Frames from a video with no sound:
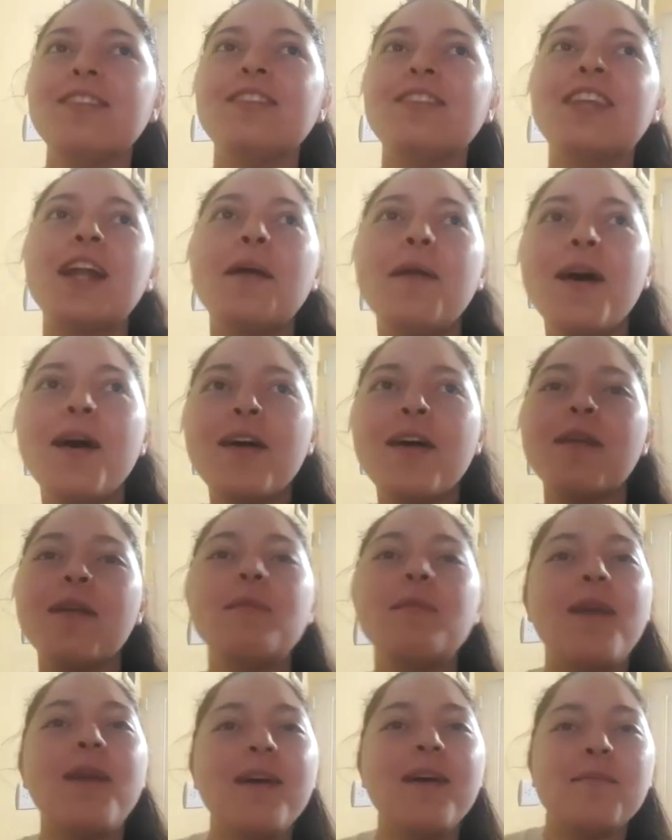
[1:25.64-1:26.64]
trabajo que me
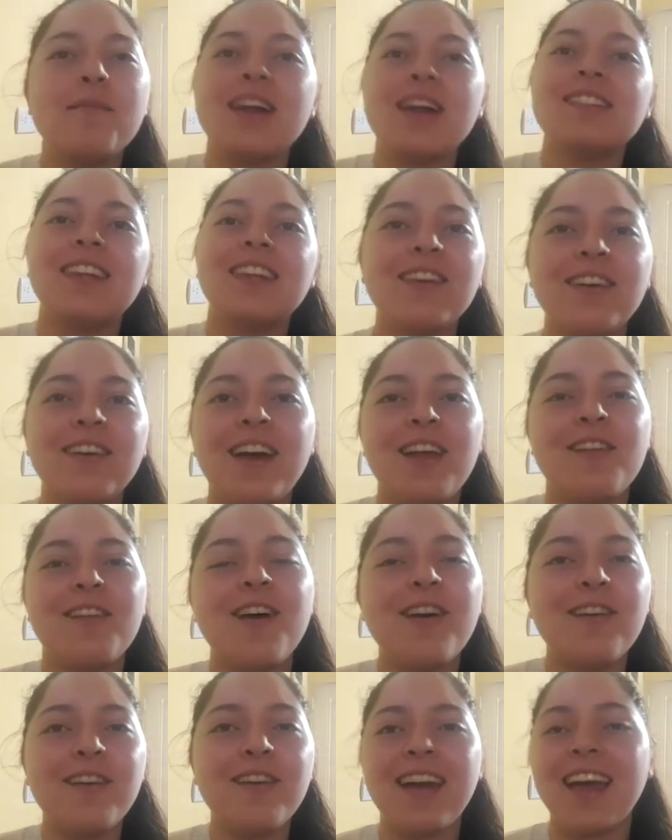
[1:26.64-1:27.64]
pagan por hacer lo que yo
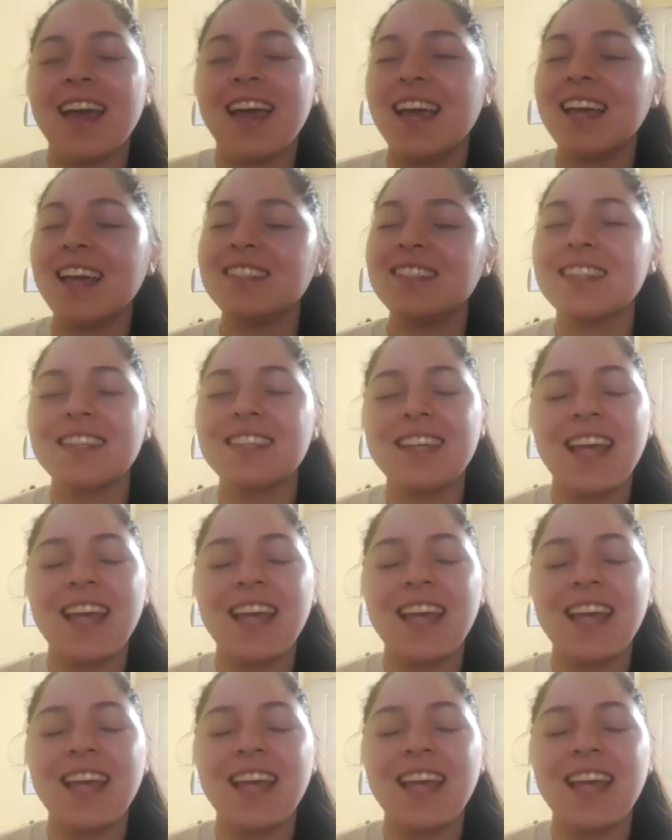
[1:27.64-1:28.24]
hago, que es